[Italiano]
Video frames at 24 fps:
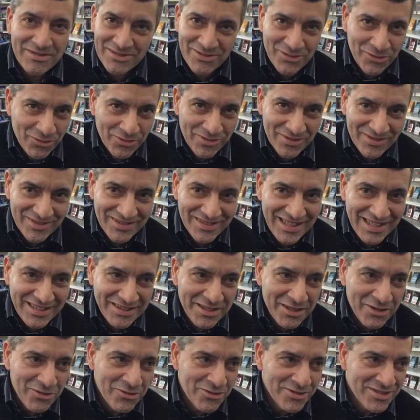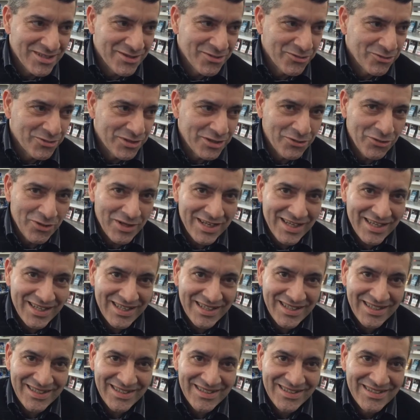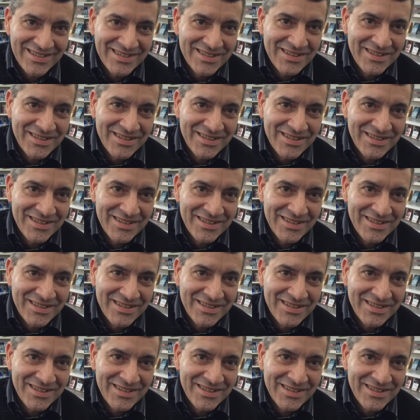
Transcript: sono Dante Costa, sono titolare